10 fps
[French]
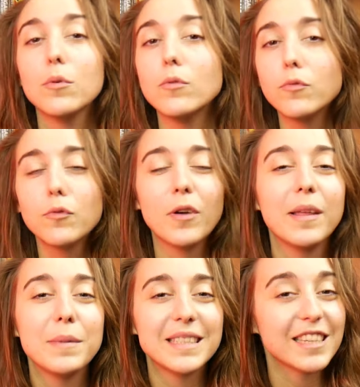Bon, vous
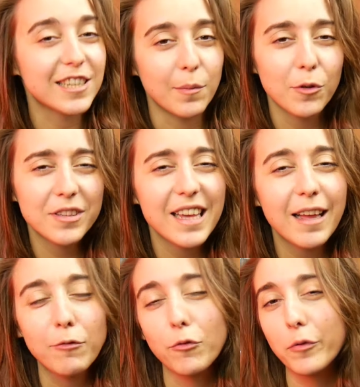voyez mes achats
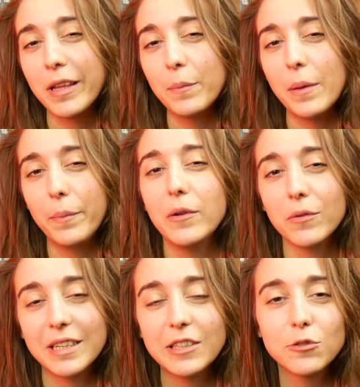manga, vous voyez mes bilans
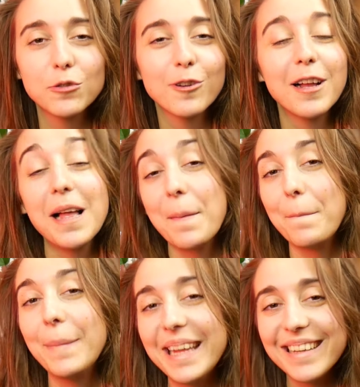lecture,
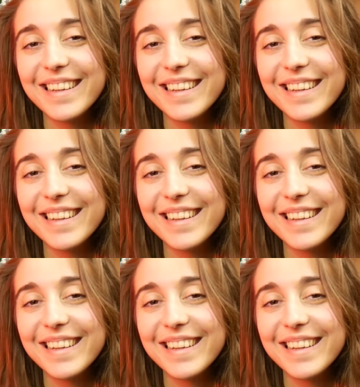mais